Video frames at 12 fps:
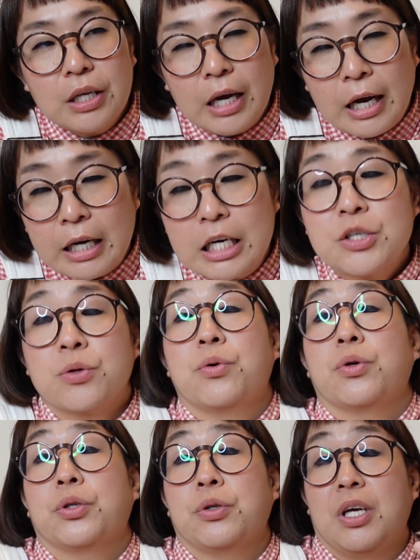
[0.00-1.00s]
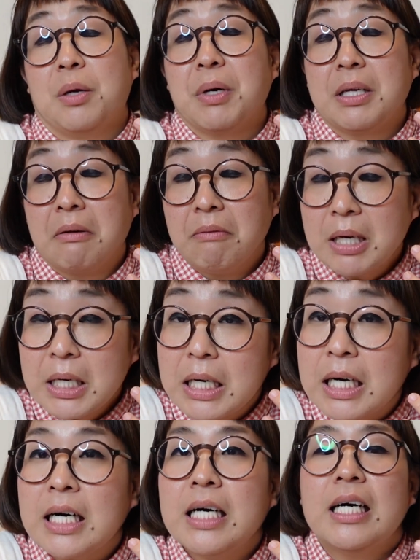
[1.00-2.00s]
配色をする日まで
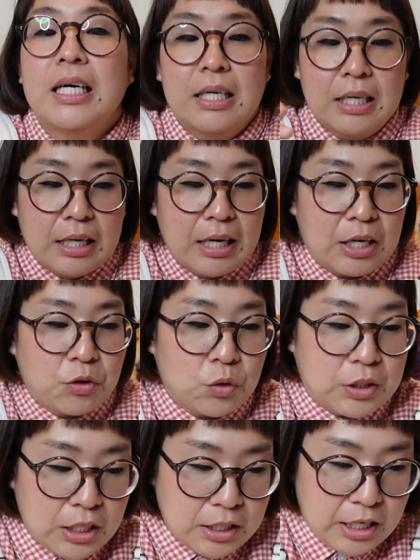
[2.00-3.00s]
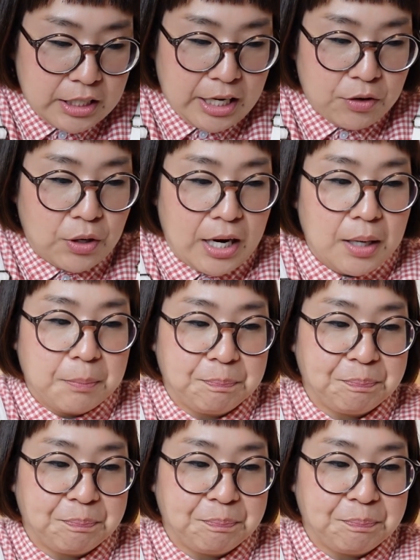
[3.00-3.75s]
は、あの、前回ね、ほら、